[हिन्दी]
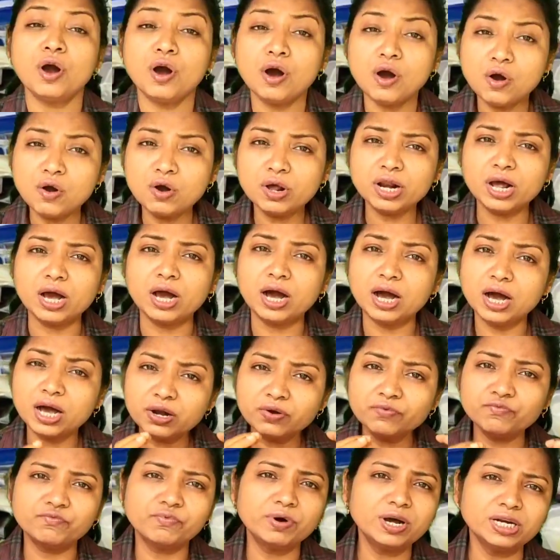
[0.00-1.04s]
और
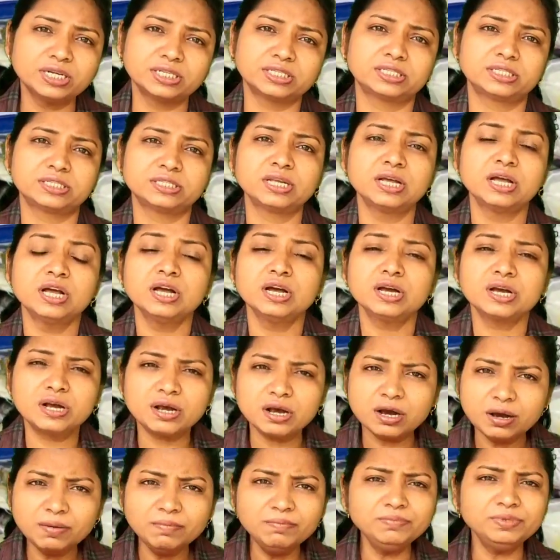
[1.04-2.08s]
हर वर्ष
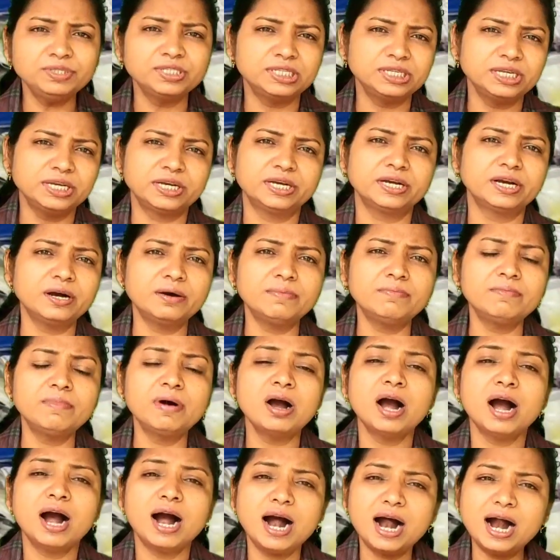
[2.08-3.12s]
कम से कम
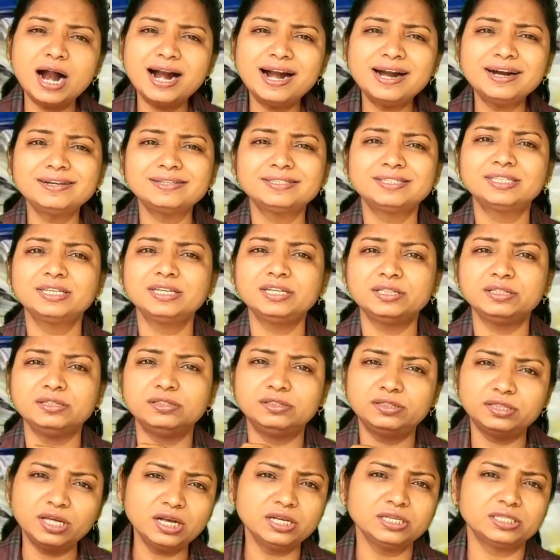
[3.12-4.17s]
आठ से
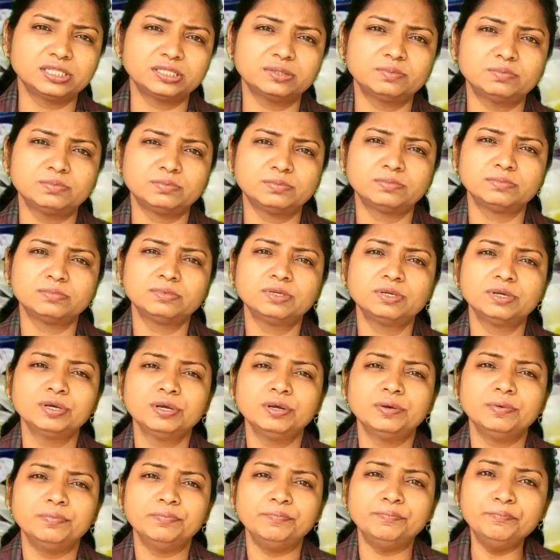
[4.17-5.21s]
दस
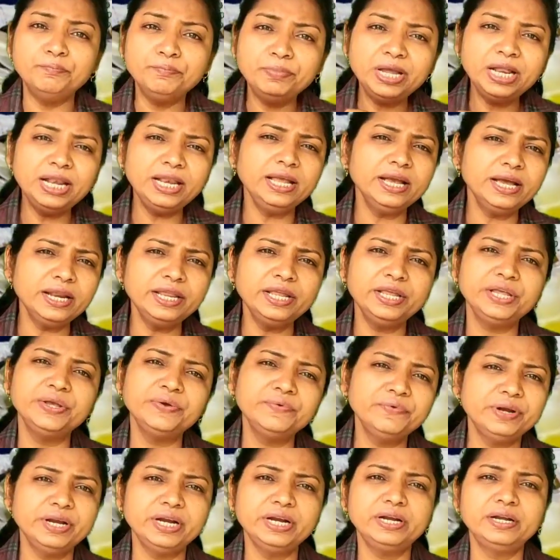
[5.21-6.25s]
मिलियन
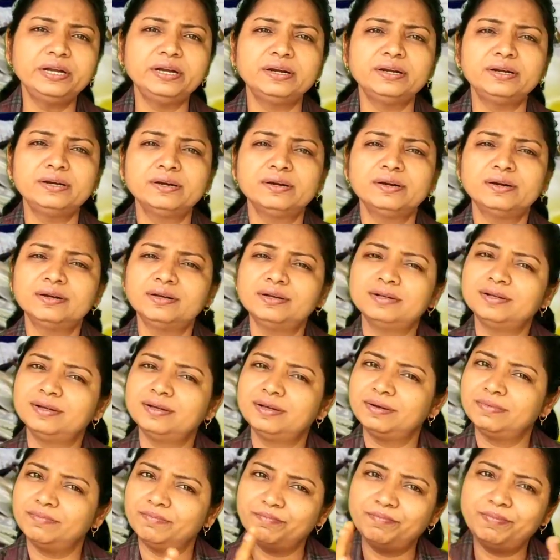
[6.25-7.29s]
यूनिट
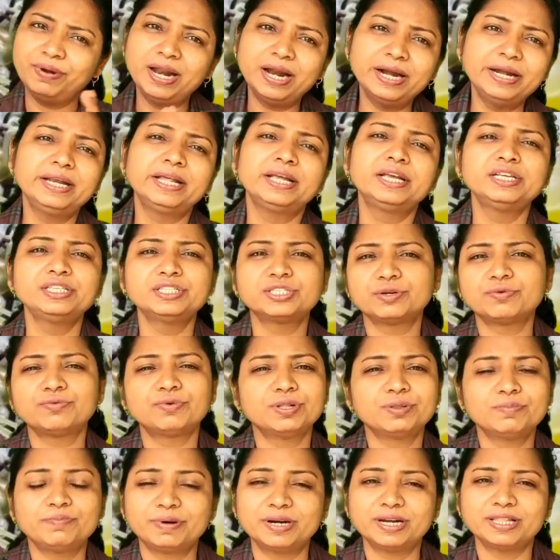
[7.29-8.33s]
ब्लड की
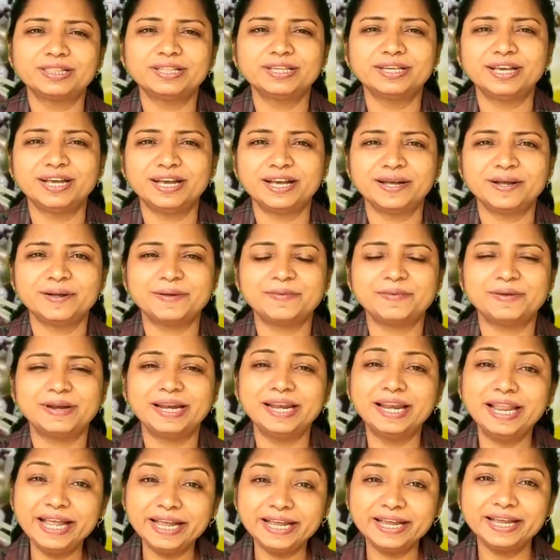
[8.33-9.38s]
ज़रूरत पड़ती है
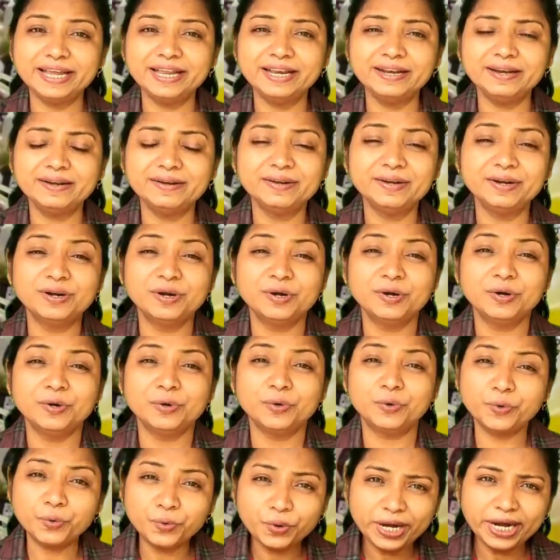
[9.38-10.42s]
लेकिन
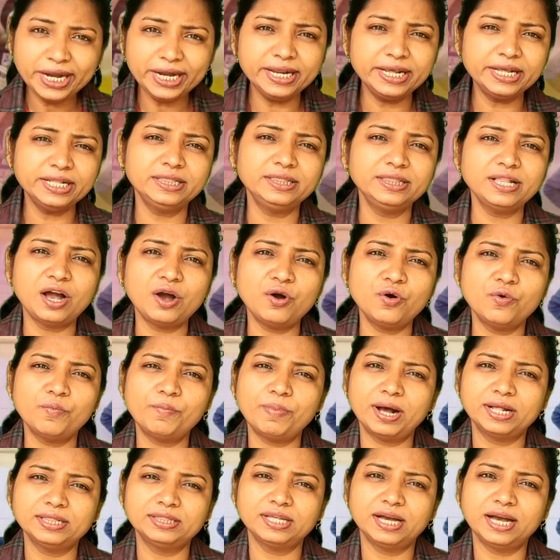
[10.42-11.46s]
डोनेट कितना हो
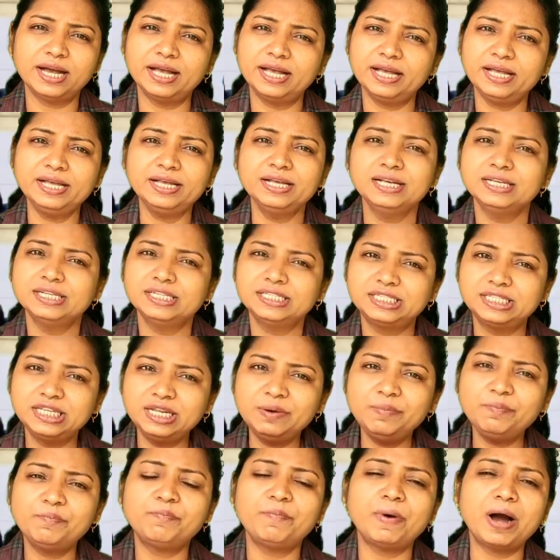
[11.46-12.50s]
पाता है
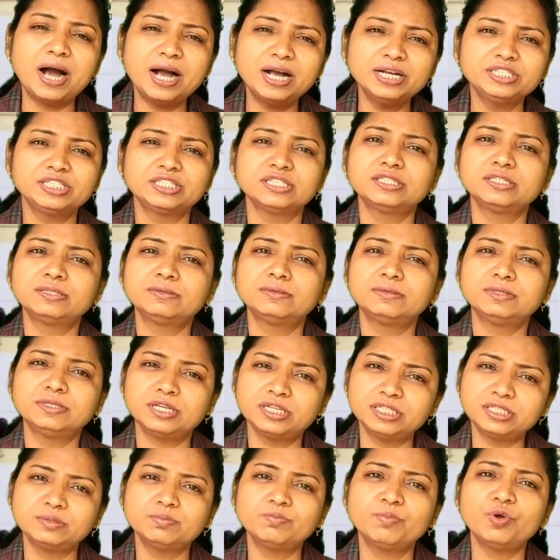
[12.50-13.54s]
सिर्फ पाँच
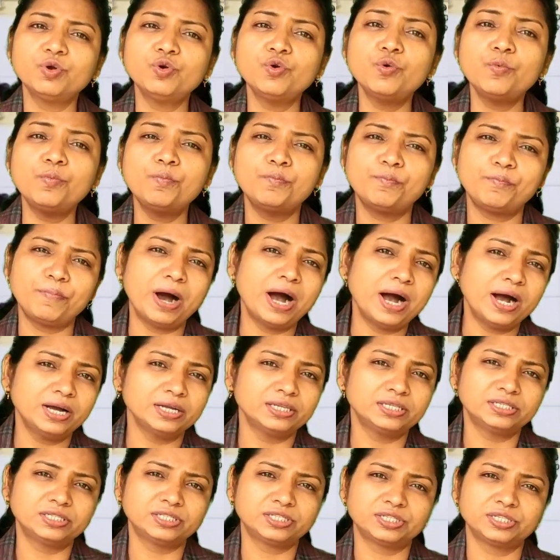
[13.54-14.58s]
दशमलव
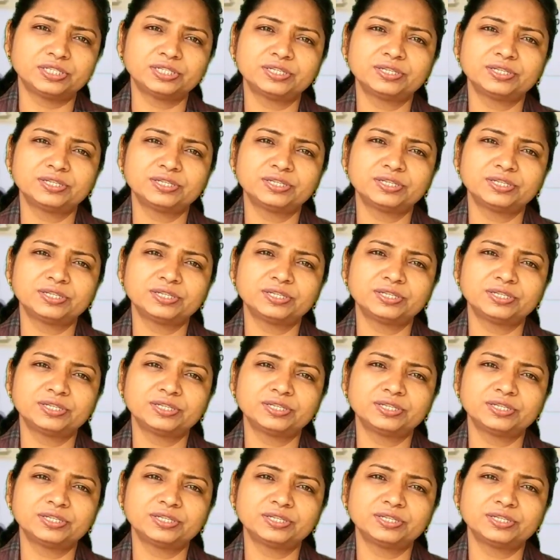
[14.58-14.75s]
पाँच